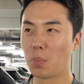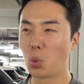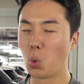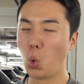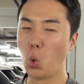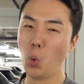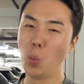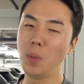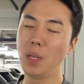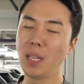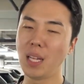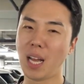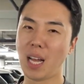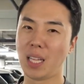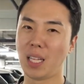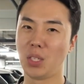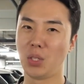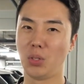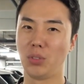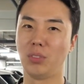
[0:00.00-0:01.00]
고민 안
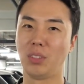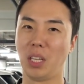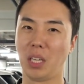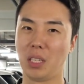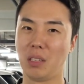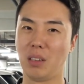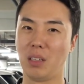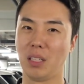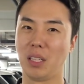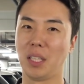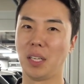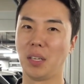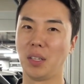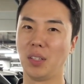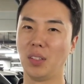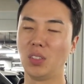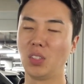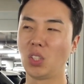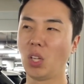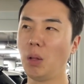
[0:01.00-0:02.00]
하셔도 될 것 같아요
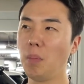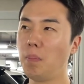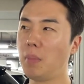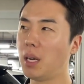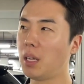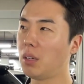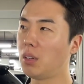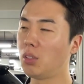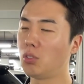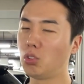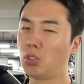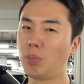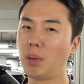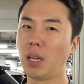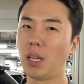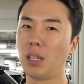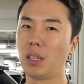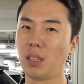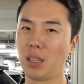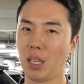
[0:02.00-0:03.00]
천만 원
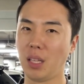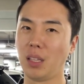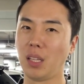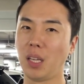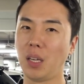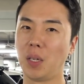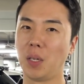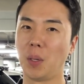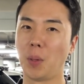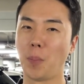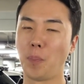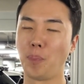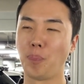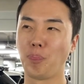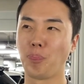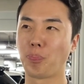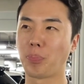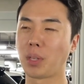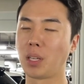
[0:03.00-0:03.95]
후반대인데요 음,